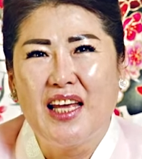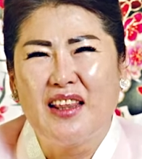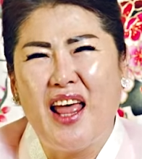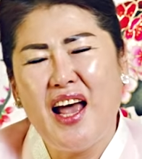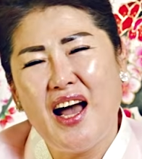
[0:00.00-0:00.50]

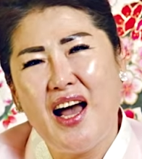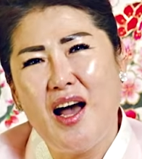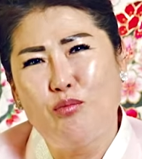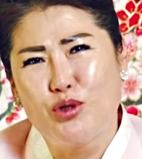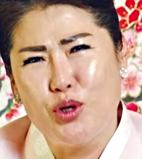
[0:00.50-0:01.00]

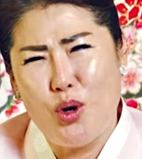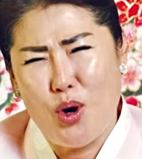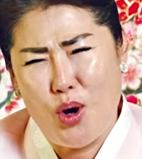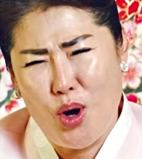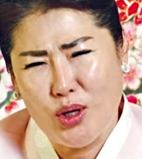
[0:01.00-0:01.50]
내가
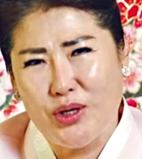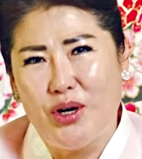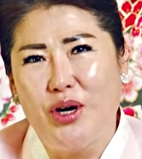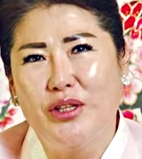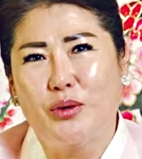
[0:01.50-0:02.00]

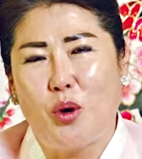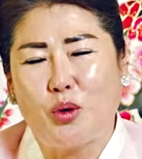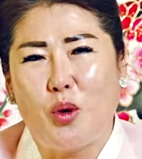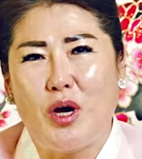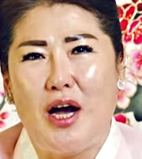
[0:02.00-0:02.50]
무조건
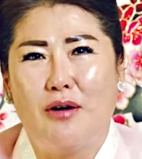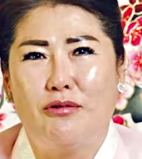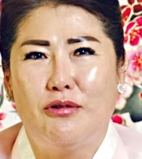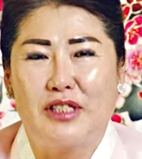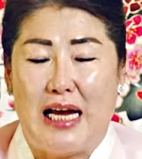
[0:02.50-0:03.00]
똑똑하고